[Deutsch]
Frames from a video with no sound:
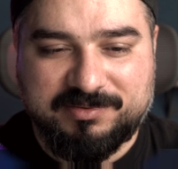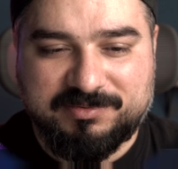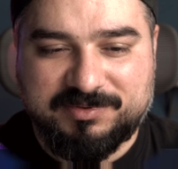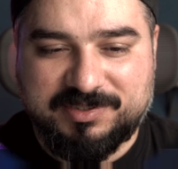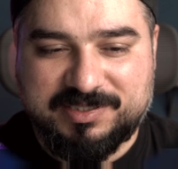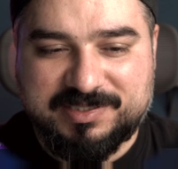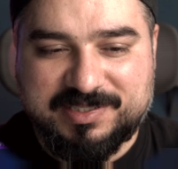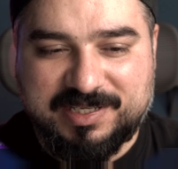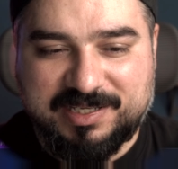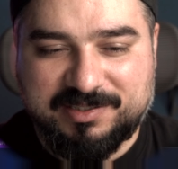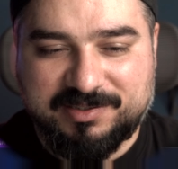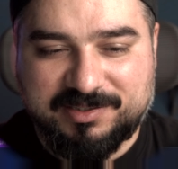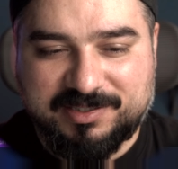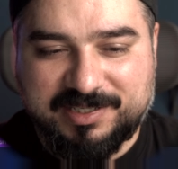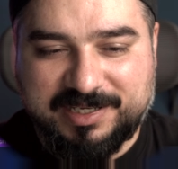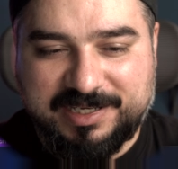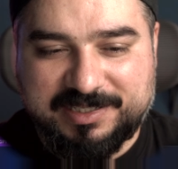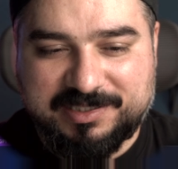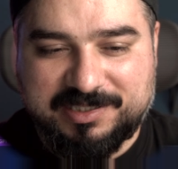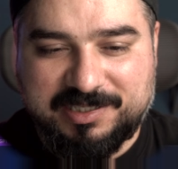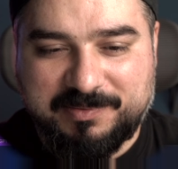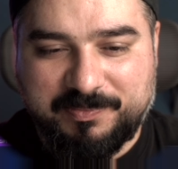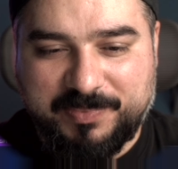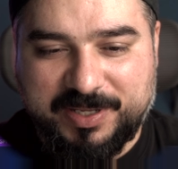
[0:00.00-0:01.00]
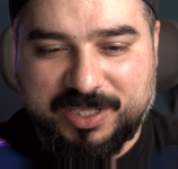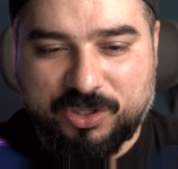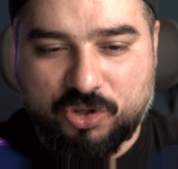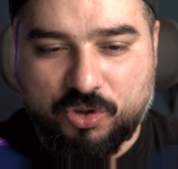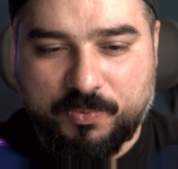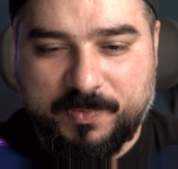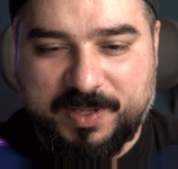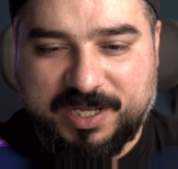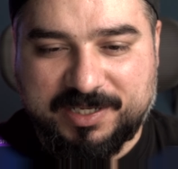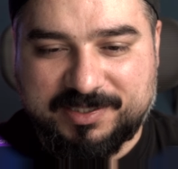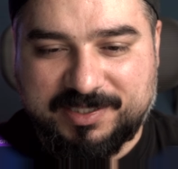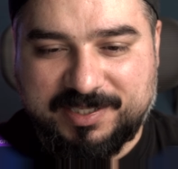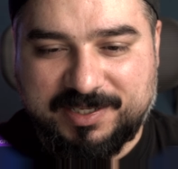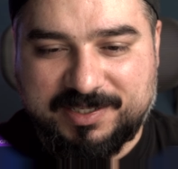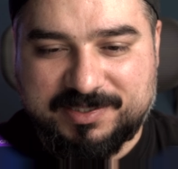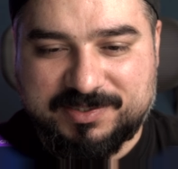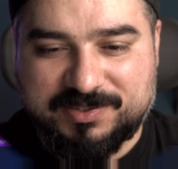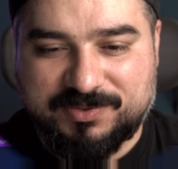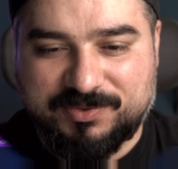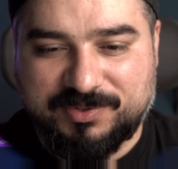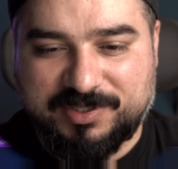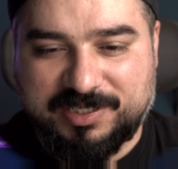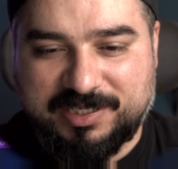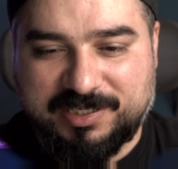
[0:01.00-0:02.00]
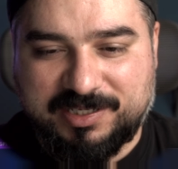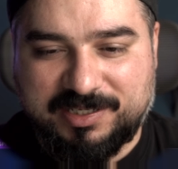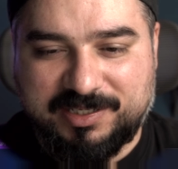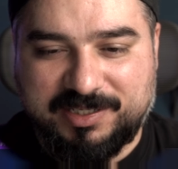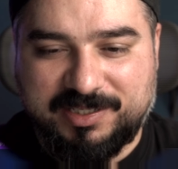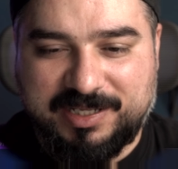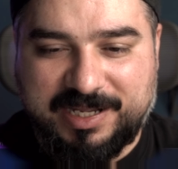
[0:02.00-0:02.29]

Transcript: dieser 3D-Benchmark-Test oder